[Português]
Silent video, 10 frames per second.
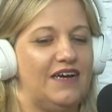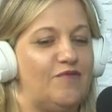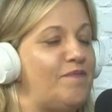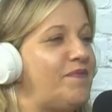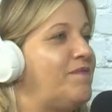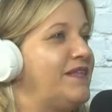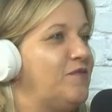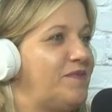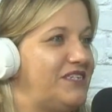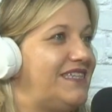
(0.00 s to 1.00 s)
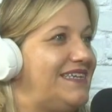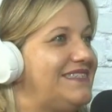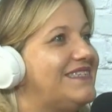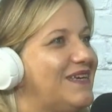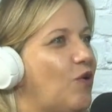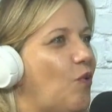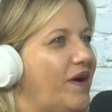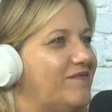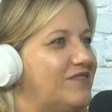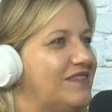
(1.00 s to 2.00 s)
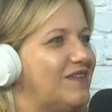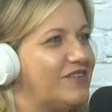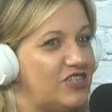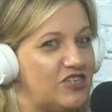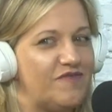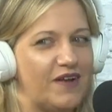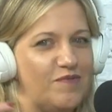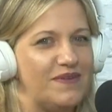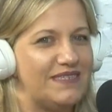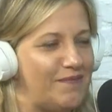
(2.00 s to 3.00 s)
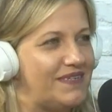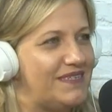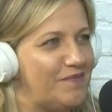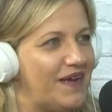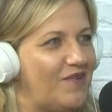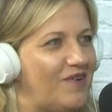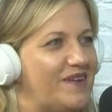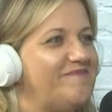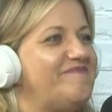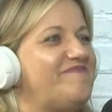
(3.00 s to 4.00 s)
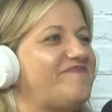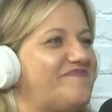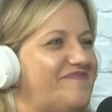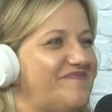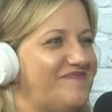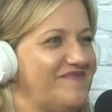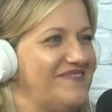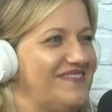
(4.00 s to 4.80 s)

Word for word: mapeamento para de 3 a 5 anos. Então a gente vai começar a perceber agora. Muito bom, a gente já